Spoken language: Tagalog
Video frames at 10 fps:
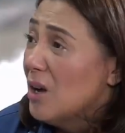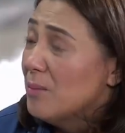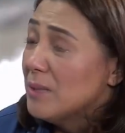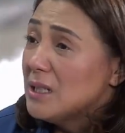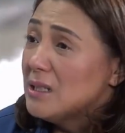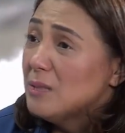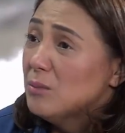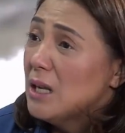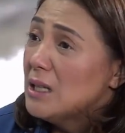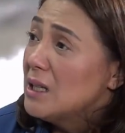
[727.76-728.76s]
kung saan ako
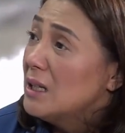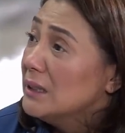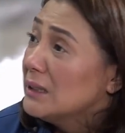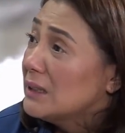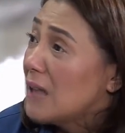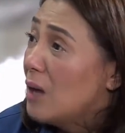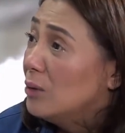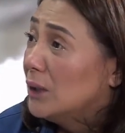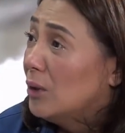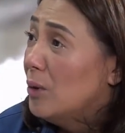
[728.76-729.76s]
magsisimula tsaka
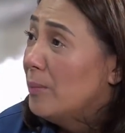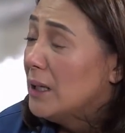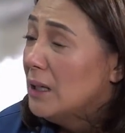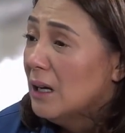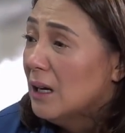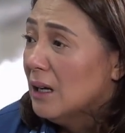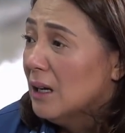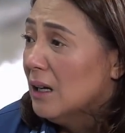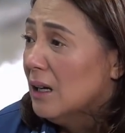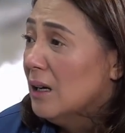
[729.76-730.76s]
natatakot ako pag...
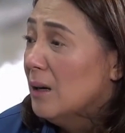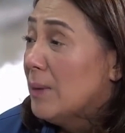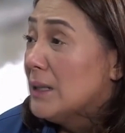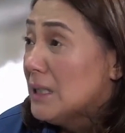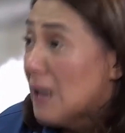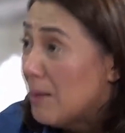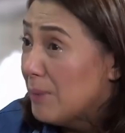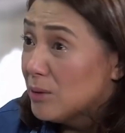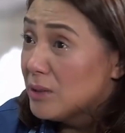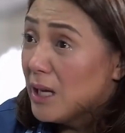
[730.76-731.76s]
Pag
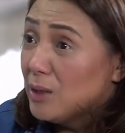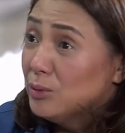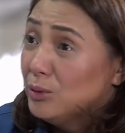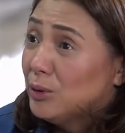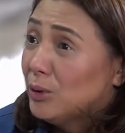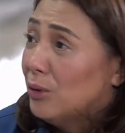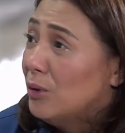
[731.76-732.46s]
sinabi ko sa inyo ang